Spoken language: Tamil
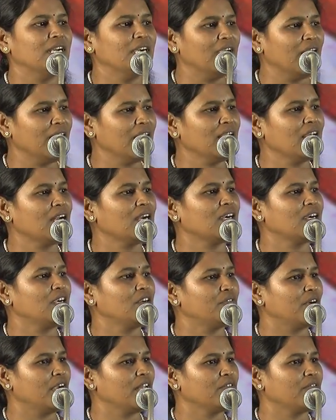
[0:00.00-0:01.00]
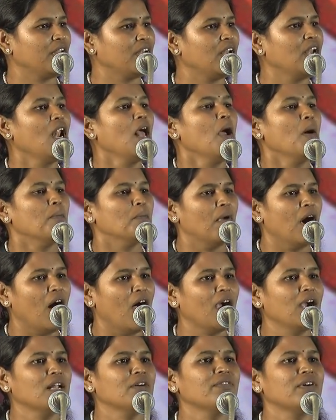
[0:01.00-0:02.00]
இளைஞர்கள் வடிவில்
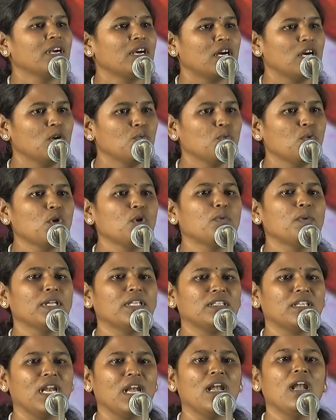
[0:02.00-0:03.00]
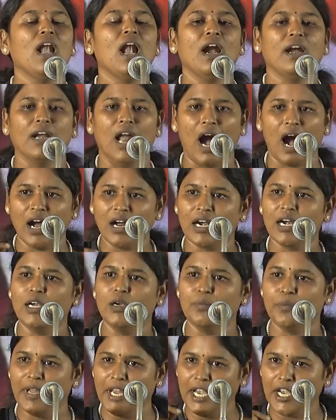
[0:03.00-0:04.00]
மாணவர்கள் உருவத்தில் நாங்கள்
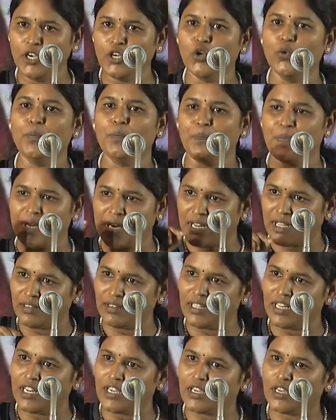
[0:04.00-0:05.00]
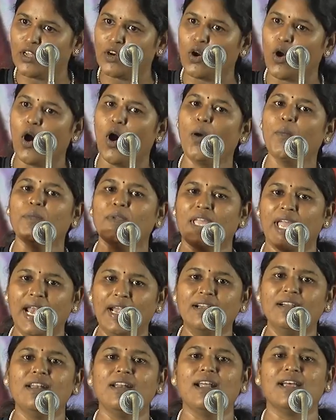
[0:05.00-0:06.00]
மீண்டும் பிறந்திருக்கிறோம்
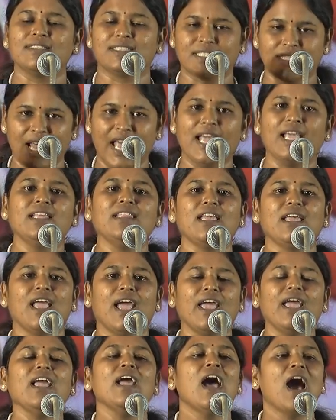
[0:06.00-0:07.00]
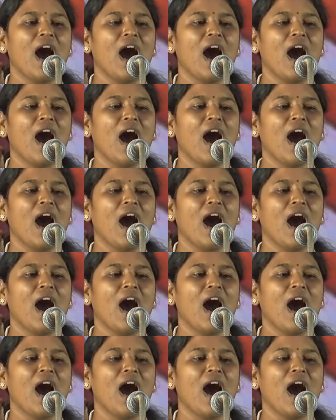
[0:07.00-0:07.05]
என்ற செய்தியை